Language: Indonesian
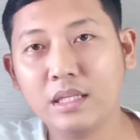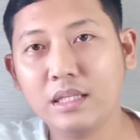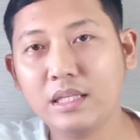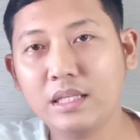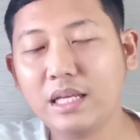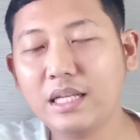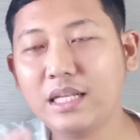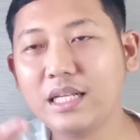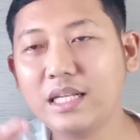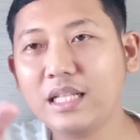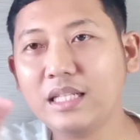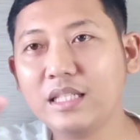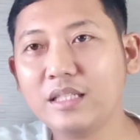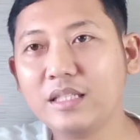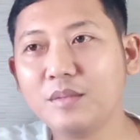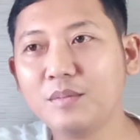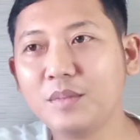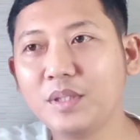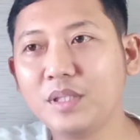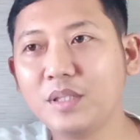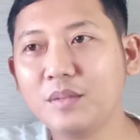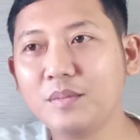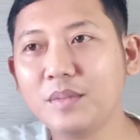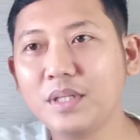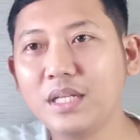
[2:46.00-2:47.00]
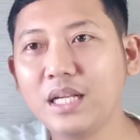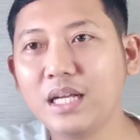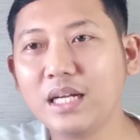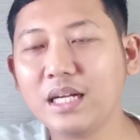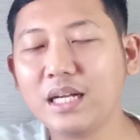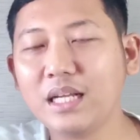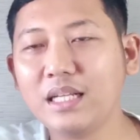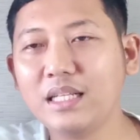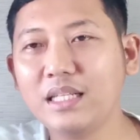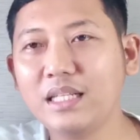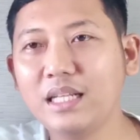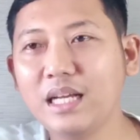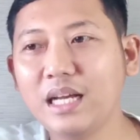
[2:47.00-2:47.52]
Jadi nanti teman-teman
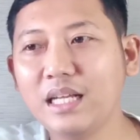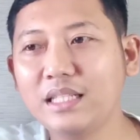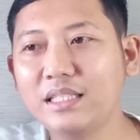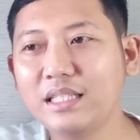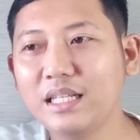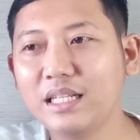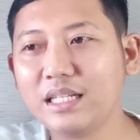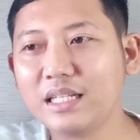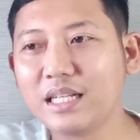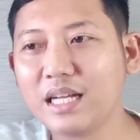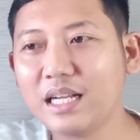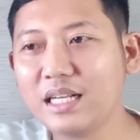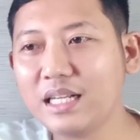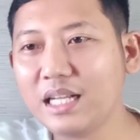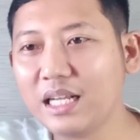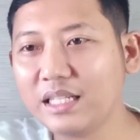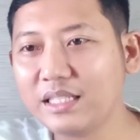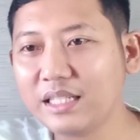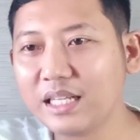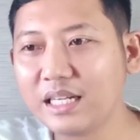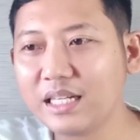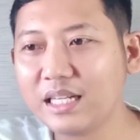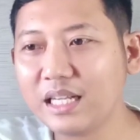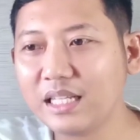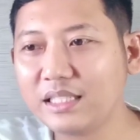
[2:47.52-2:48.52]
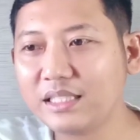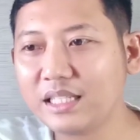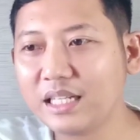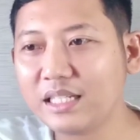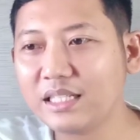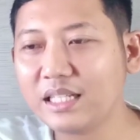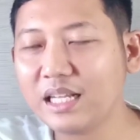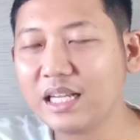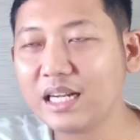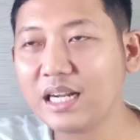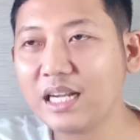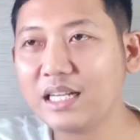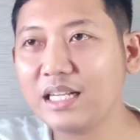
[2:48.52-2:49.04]
akan diajarkan
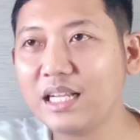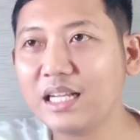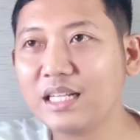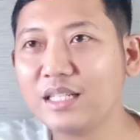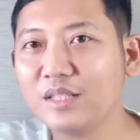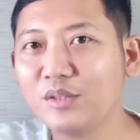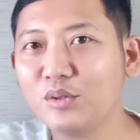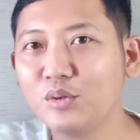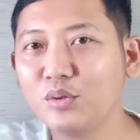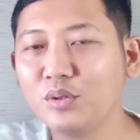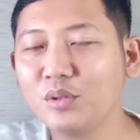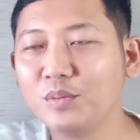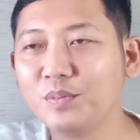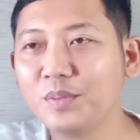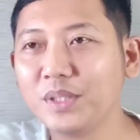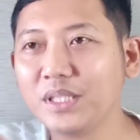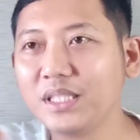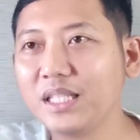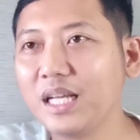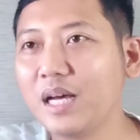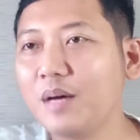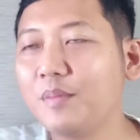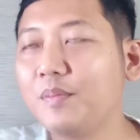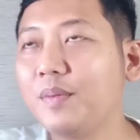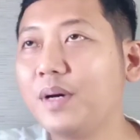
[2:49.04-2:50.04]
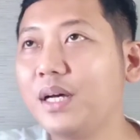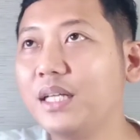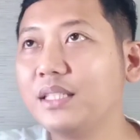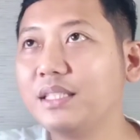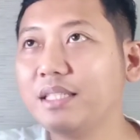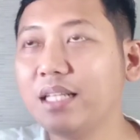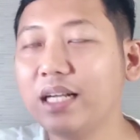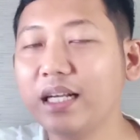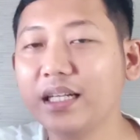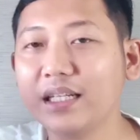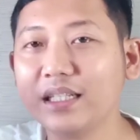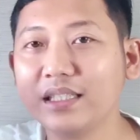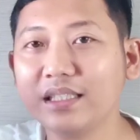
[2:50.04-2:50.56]
dasar-dasarnya radar itu seperti apa,
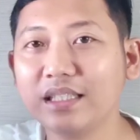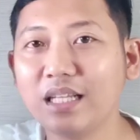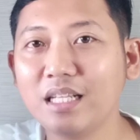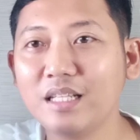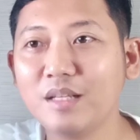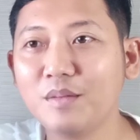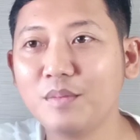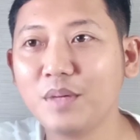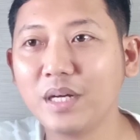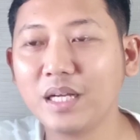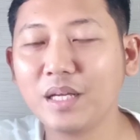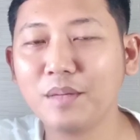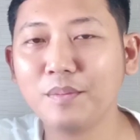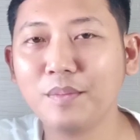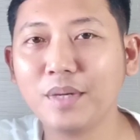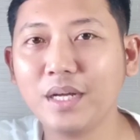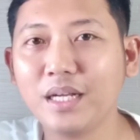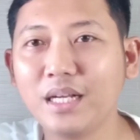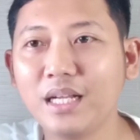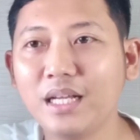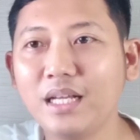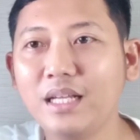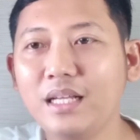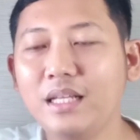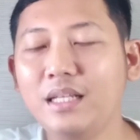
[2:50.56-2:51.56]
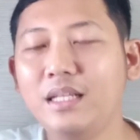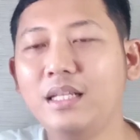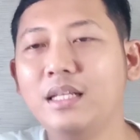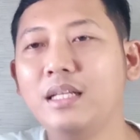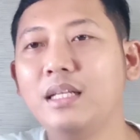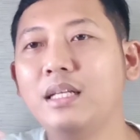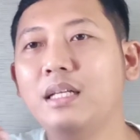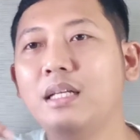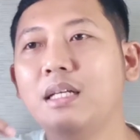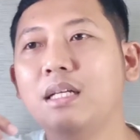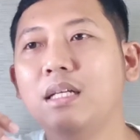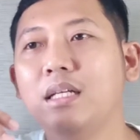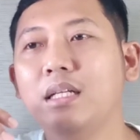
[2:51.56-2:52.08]
cara kerjanya bagaimana,
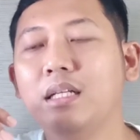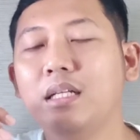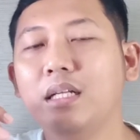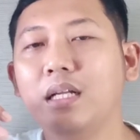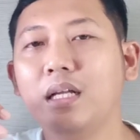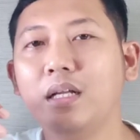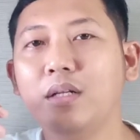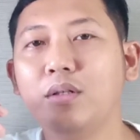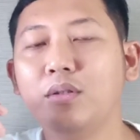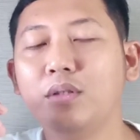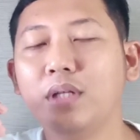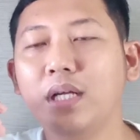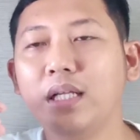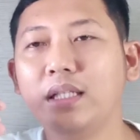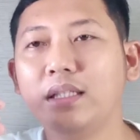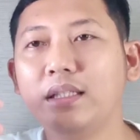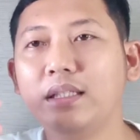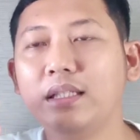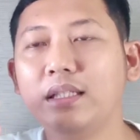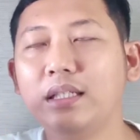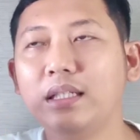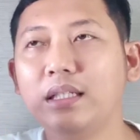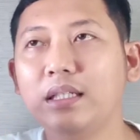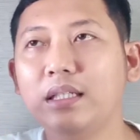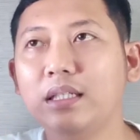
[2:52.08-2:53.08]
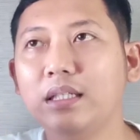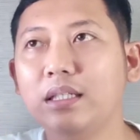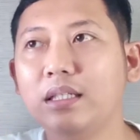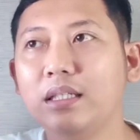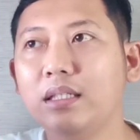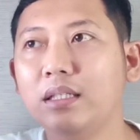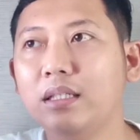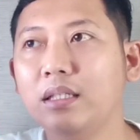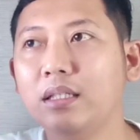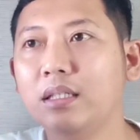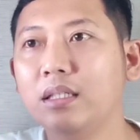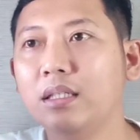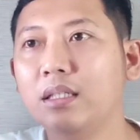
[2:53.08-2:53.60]
lalu nanti
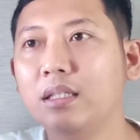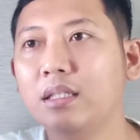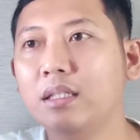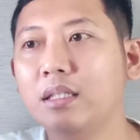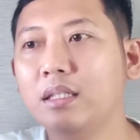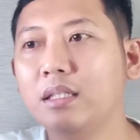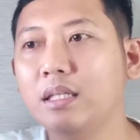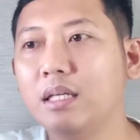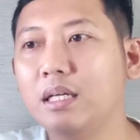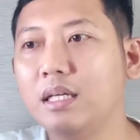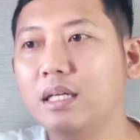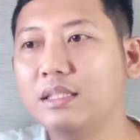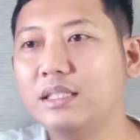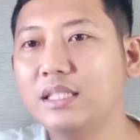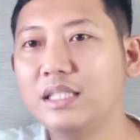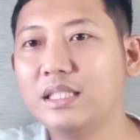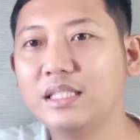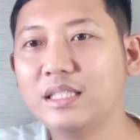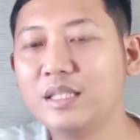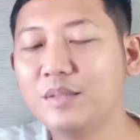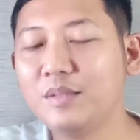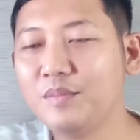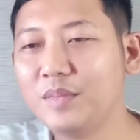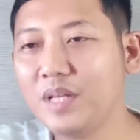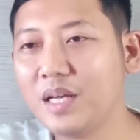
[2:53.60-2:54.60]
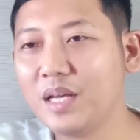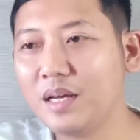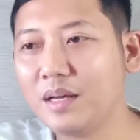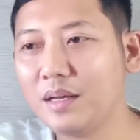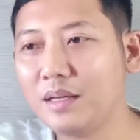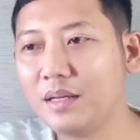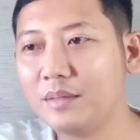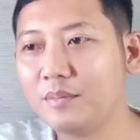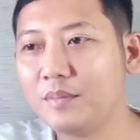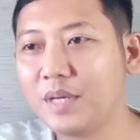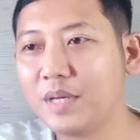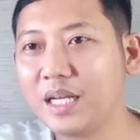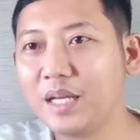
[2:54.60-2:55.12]
nah,
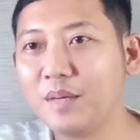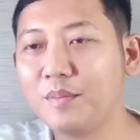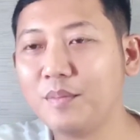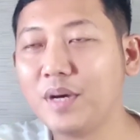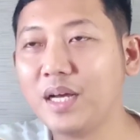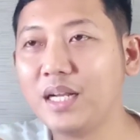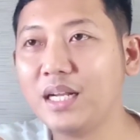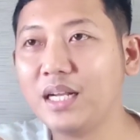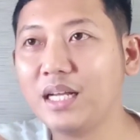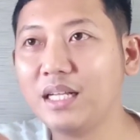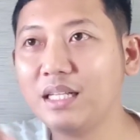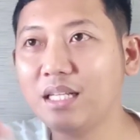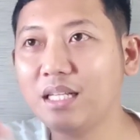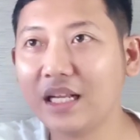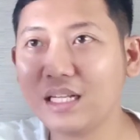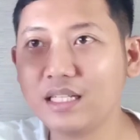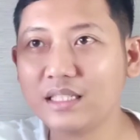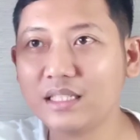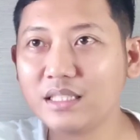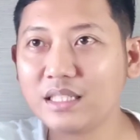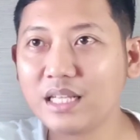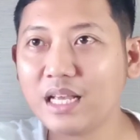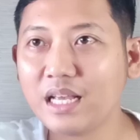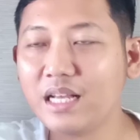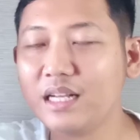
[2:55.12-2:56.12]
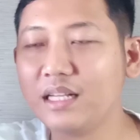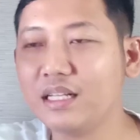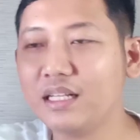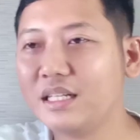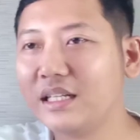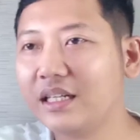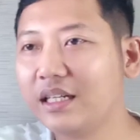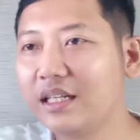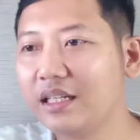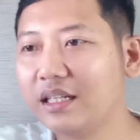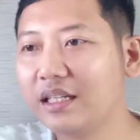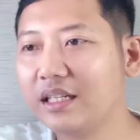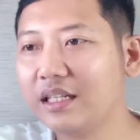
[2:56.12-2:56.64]
sistemnya bagaimana dari
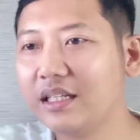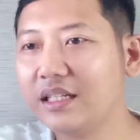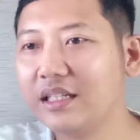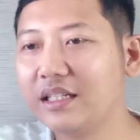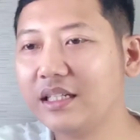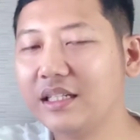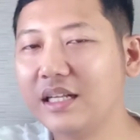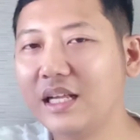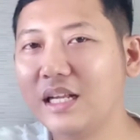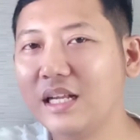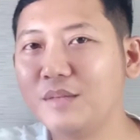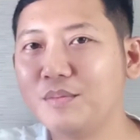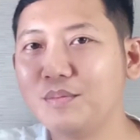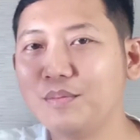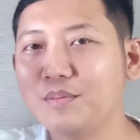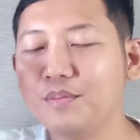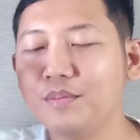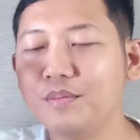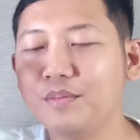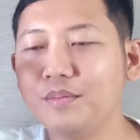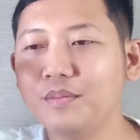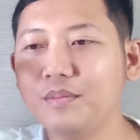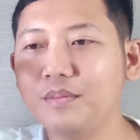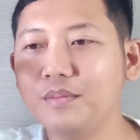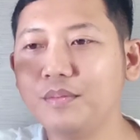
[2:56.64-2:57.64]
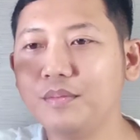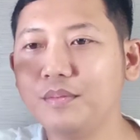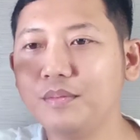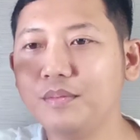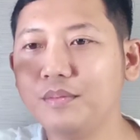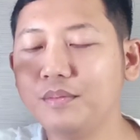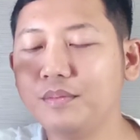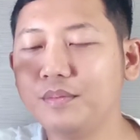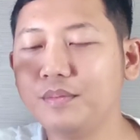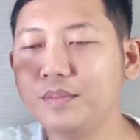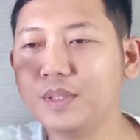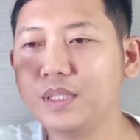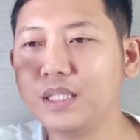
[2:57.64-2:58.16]
scanner, dari
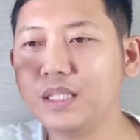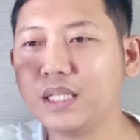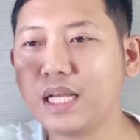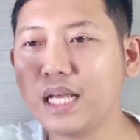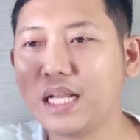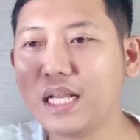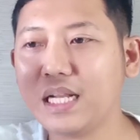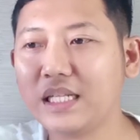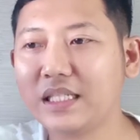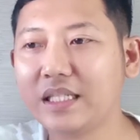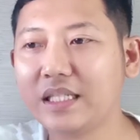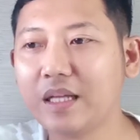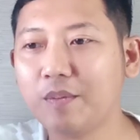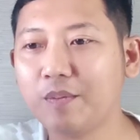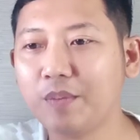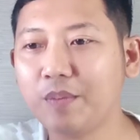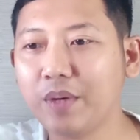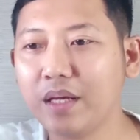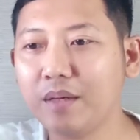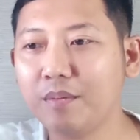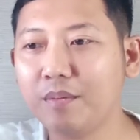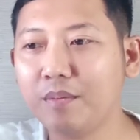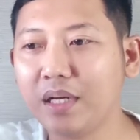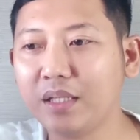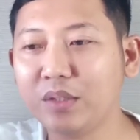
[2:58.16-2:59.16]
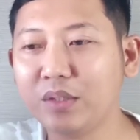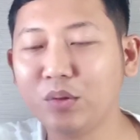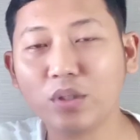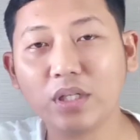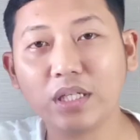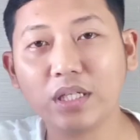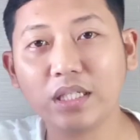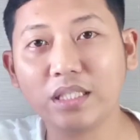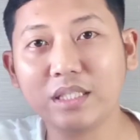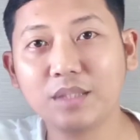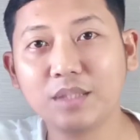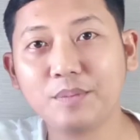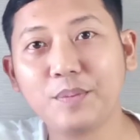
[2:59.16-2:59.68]
scanner sampai
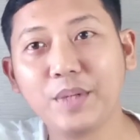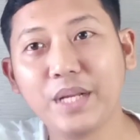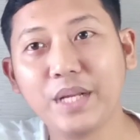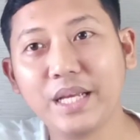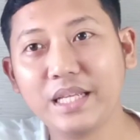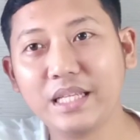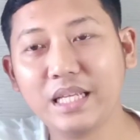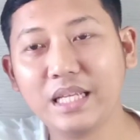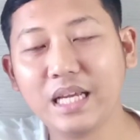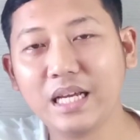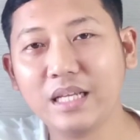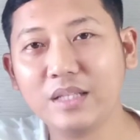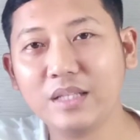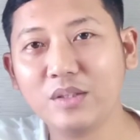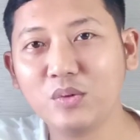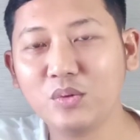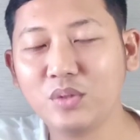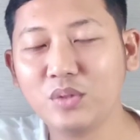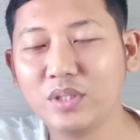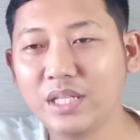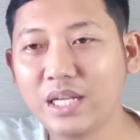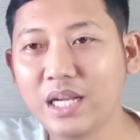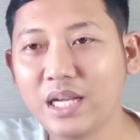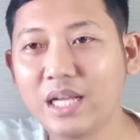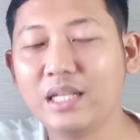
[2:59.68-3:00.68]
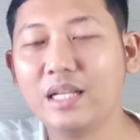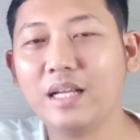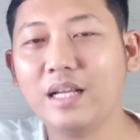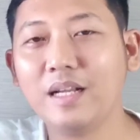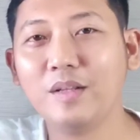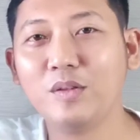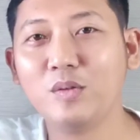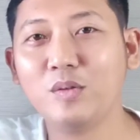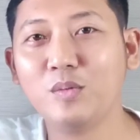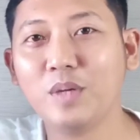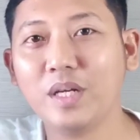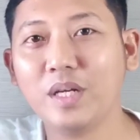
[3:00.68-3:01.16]
masuk ke displaynya itu di radar itu